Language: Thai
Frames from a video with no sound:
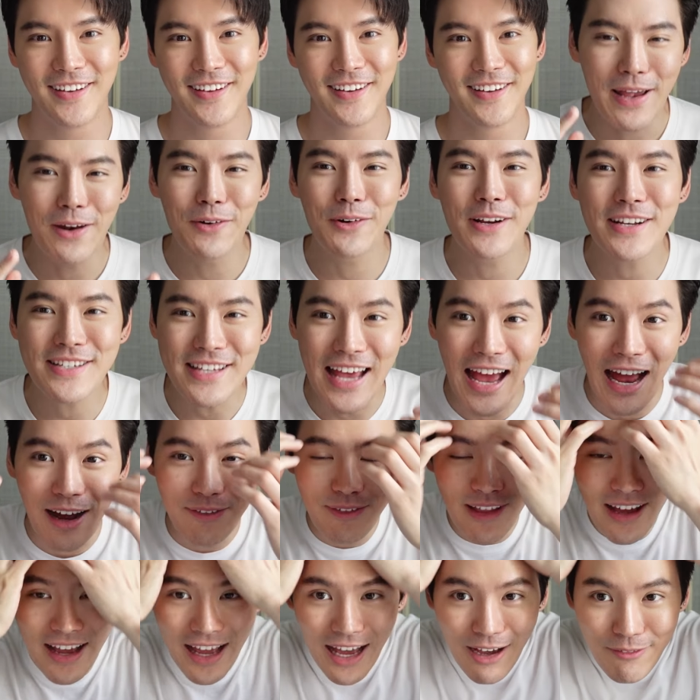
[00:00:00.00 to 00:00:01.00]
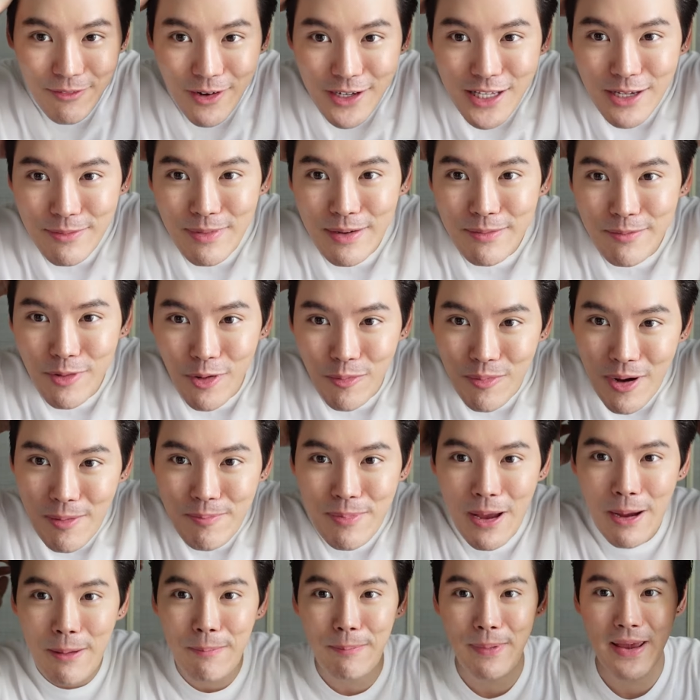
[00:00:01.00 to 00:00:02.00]
ไอ้ลุกที่3นะครับ ก็จะเป็นผมแบบ
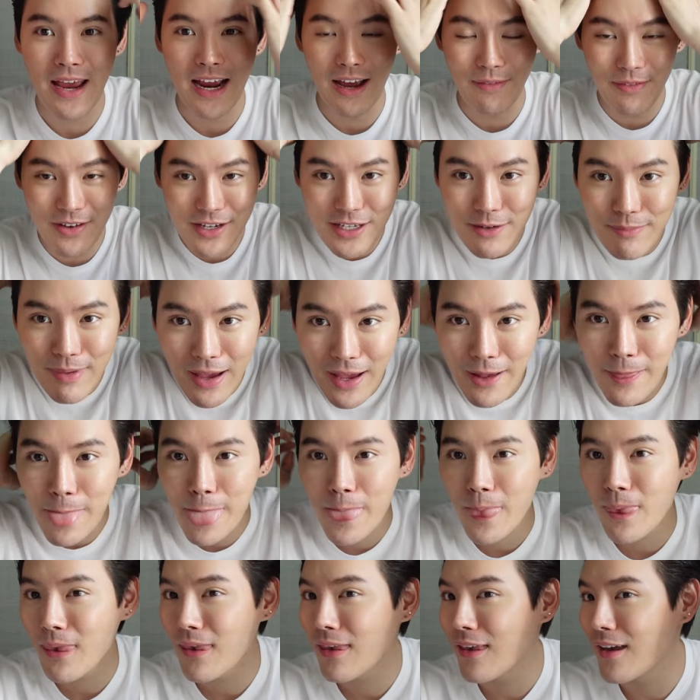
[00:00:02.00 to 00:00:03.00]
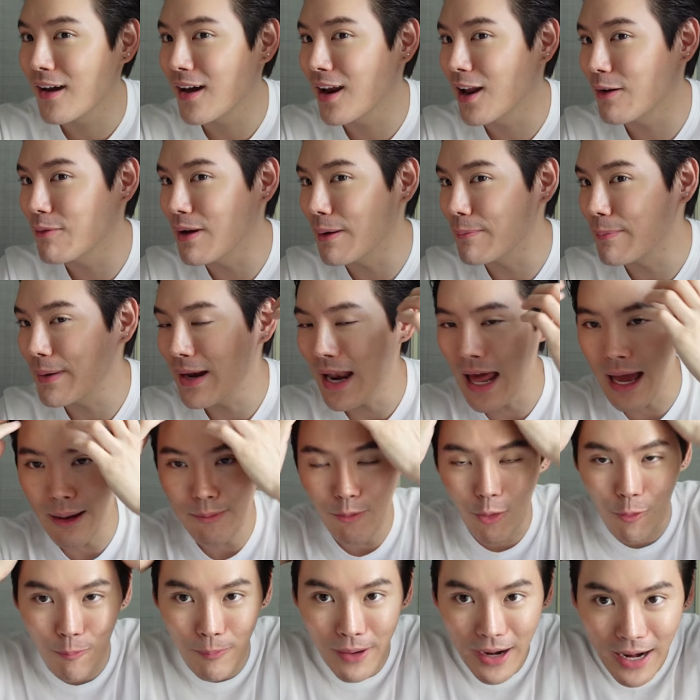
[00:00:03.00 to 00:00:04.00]
เปียกๆแบบนี้ใช่ไหมพอเราแบบไปล้าง
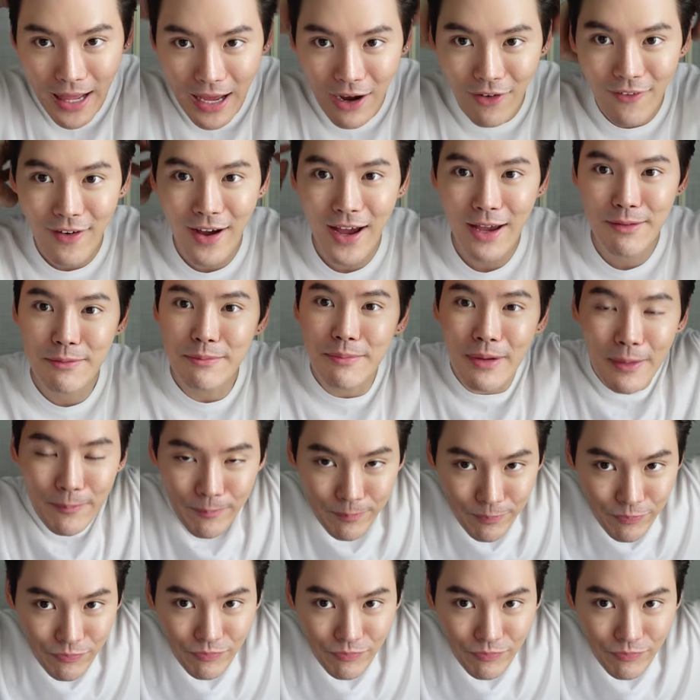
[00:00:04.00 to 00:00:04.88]
ผมมาแล้ว ก็ให้มันแบบ